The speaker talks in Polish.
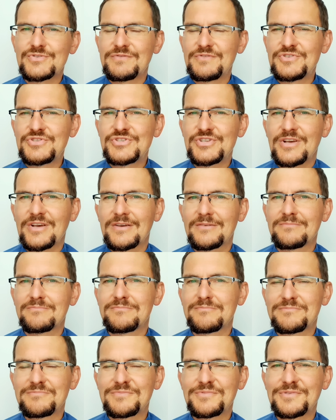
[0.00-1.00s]
oczywiście,
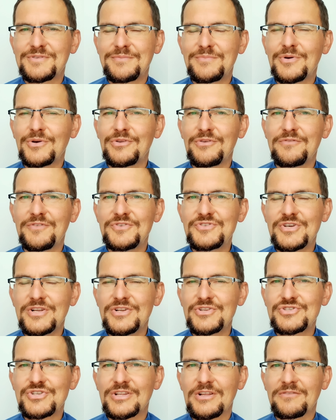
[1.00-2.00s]
gdyby oni
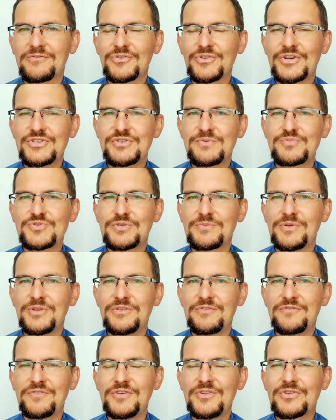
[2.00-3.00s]
wiedzieli, że ta woda się
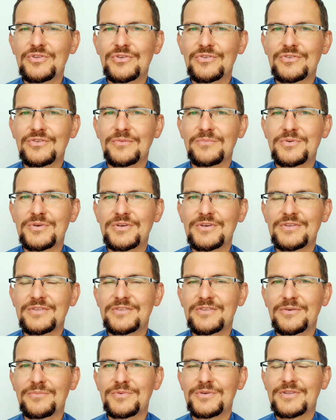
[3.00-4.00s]
przemieni w inno, to
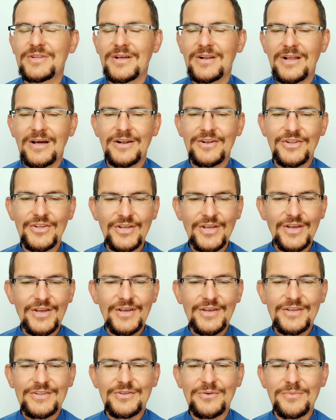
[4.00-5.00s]
by, to by nalali,
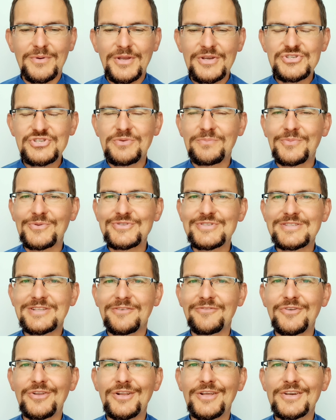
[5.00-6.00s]
to by jeszcze
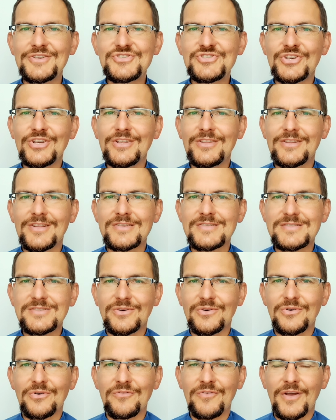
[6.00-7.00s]
podstawili jeszcze inne
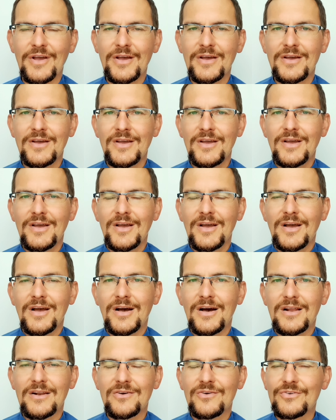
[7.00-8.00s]
stągwie.
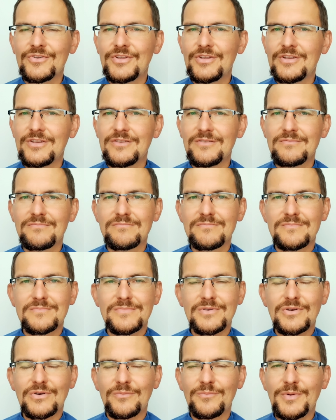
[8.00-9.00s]
Ale oni
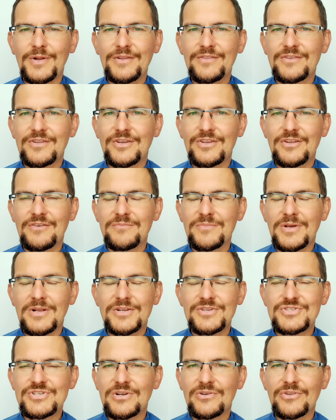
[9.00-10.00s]
kompletnie nie
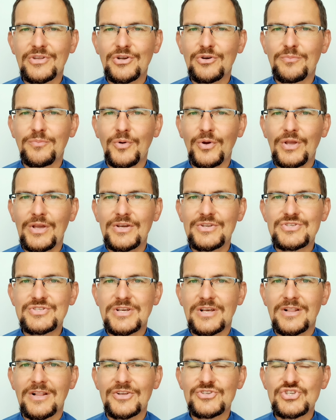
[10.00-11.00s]
mieli zielonego
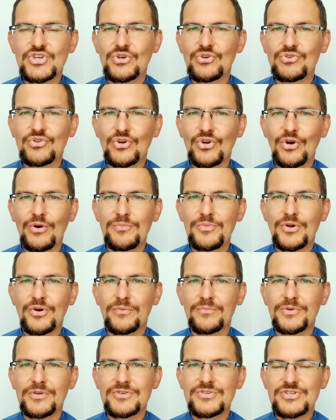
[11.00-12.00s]
pojęcia, dlaczego to
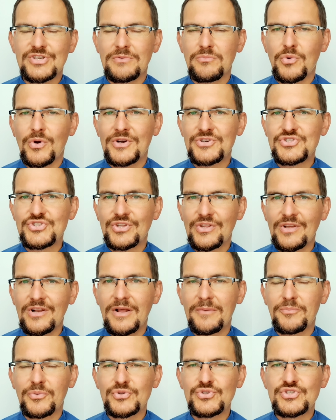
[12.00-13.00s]
robią i czemu aż
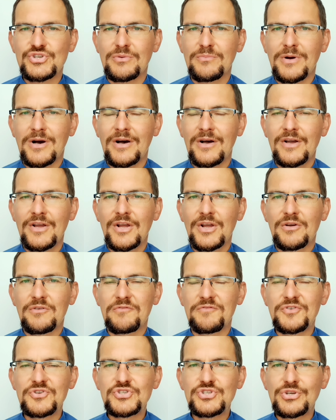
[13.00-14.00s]
tyle potrzeba
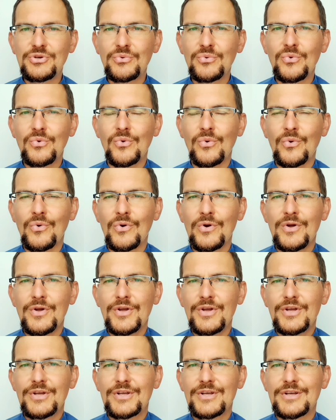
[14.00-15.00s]
wysiłku,
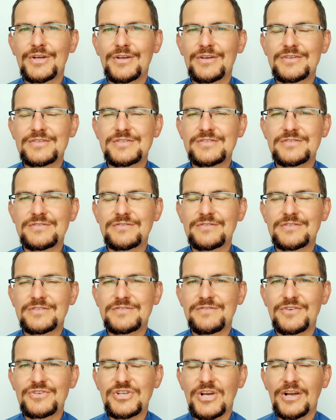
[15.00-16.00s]
y,
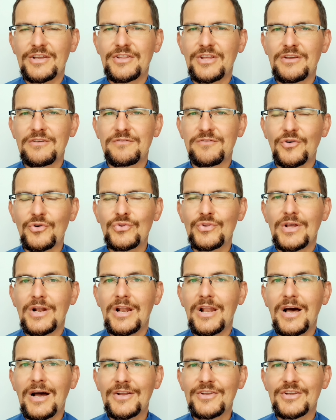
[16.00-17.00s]
zwyczajnej wody,
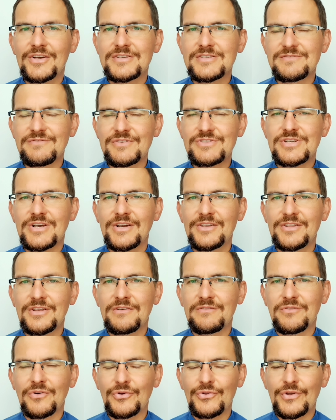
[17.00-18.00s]
lania
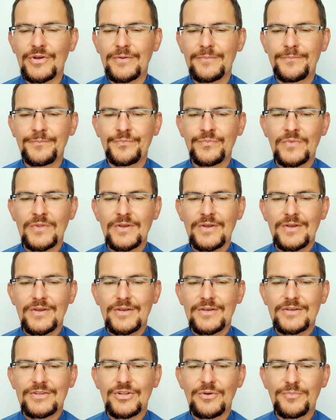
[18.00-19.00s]
zwyczajnej wody.
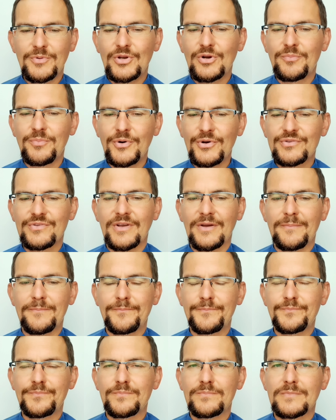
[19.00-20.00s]
Dopiero
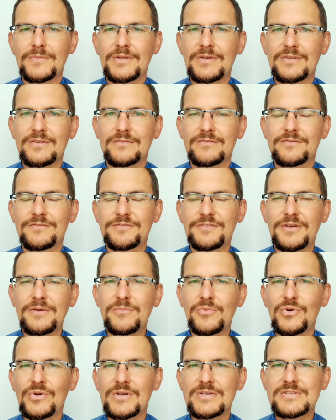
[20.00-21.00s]
potem, w
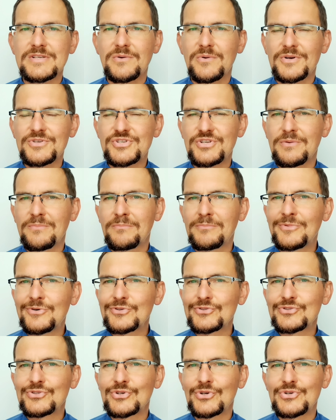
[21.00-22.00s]
tym okazała się
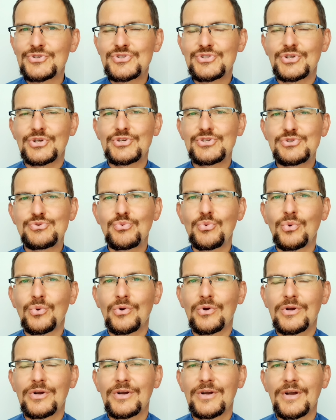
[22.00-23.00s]
mądrość tych
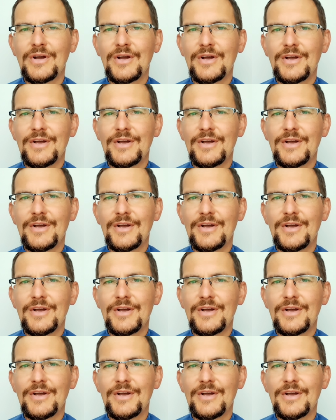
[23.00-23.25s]
sług,